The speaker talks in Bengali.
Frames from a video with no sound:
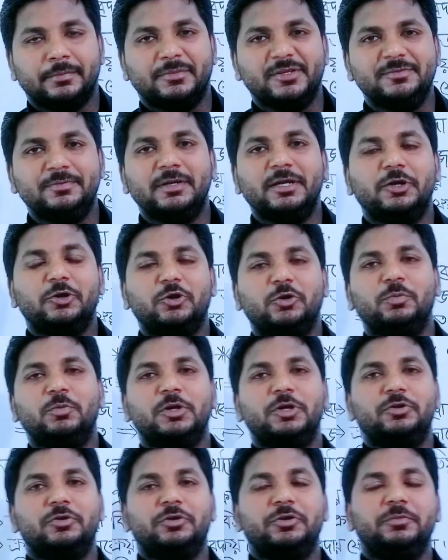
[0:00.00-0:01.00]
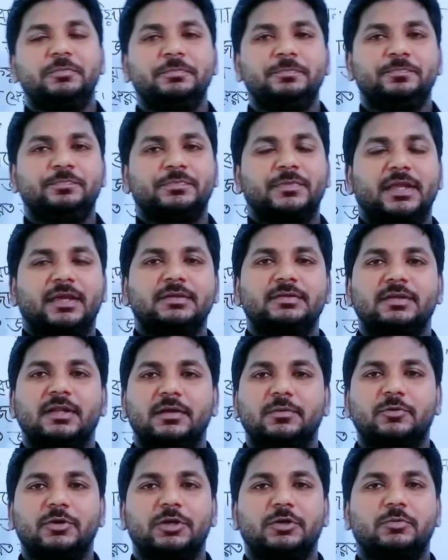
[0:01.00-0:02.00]
ইসমিল্লা রহমান রহিম
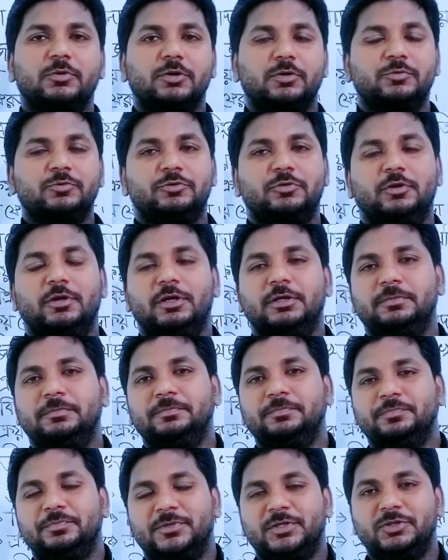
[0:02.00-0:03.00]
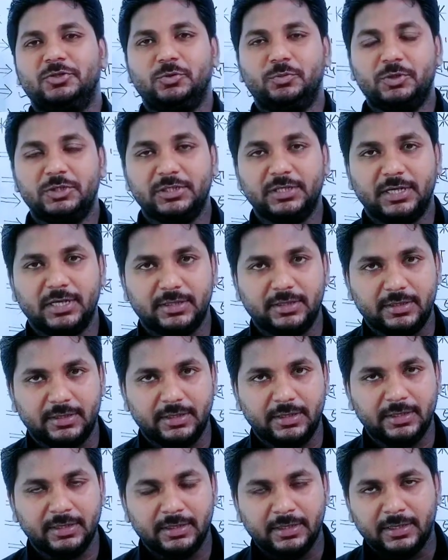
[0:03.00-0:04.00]
আসসালামু আলাইকুম রহমতুল্লাহ সুপ্রিয়
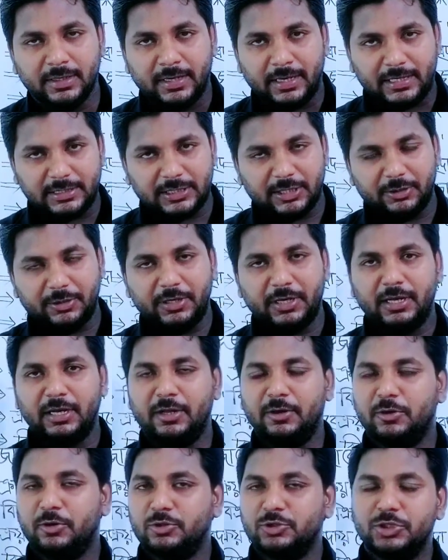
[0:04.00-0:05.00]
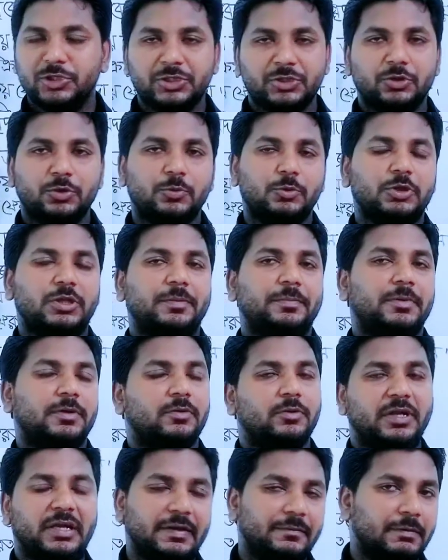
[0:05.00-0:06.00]
শিক্ষার্থীরা আশা করি আল্লাহর অশেষ রহমত
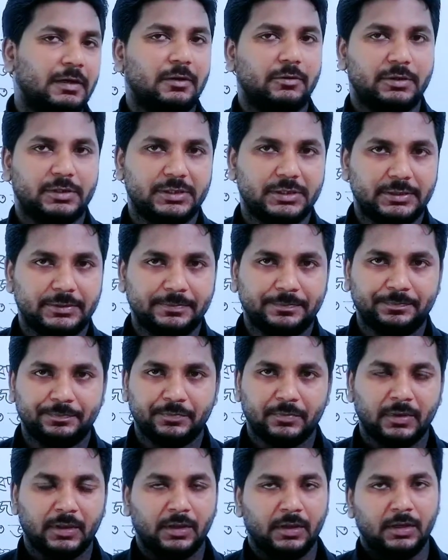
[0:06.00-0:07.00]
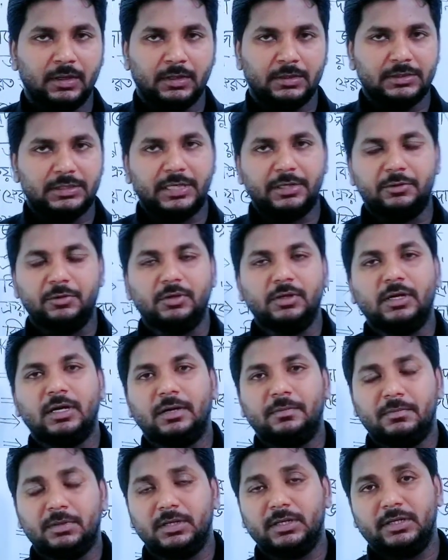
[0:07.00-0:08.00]
আপনারা অনেক ভালো আছেন যাই হোক
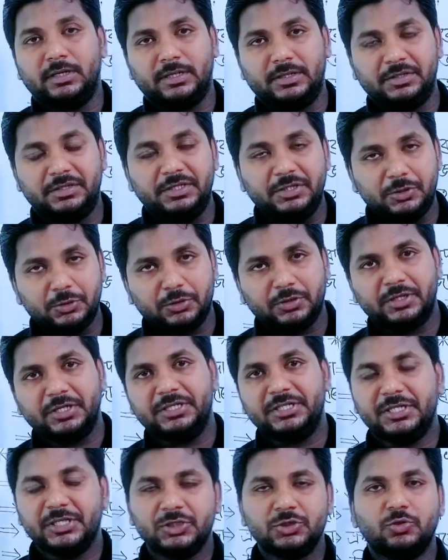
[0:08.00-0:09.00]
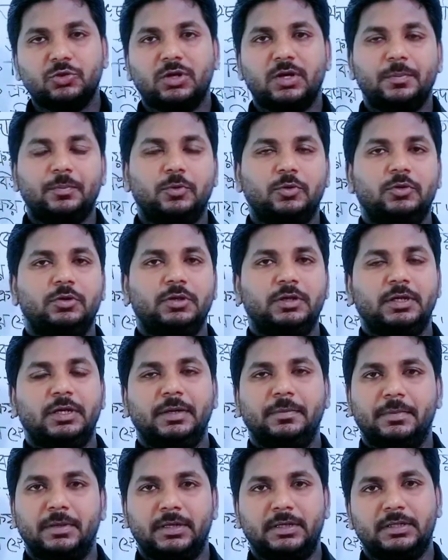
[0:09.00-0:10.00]
আমরা দ্বিতীয় অধ্যায় শেষ করার পর
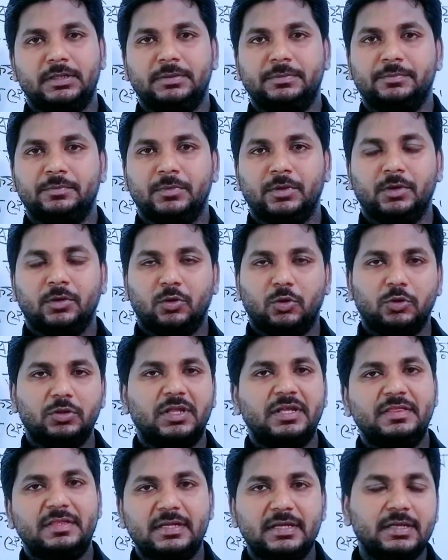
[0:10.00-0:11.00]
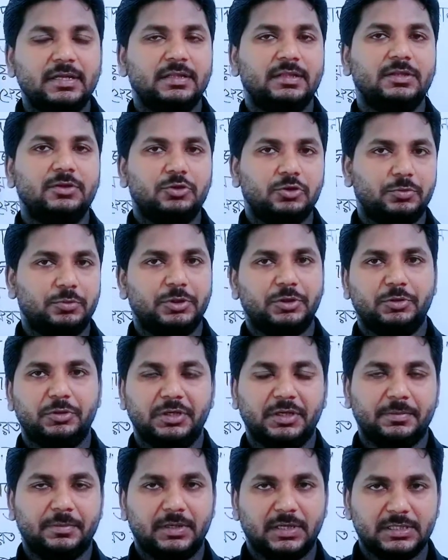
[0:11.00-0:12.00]
এবার অধের দিনের দ্বিতীয় ভিডিও
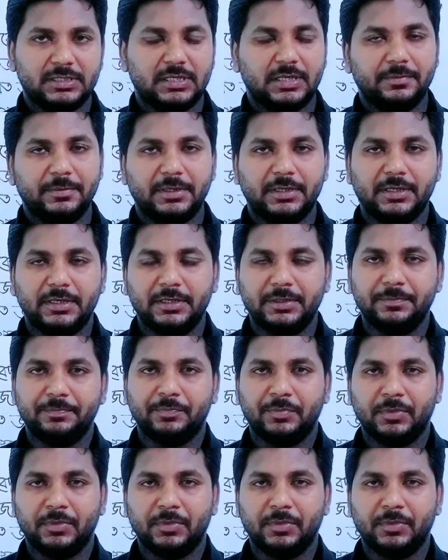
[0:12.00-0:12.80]
নিয়ে আমরা আসলাম এখানে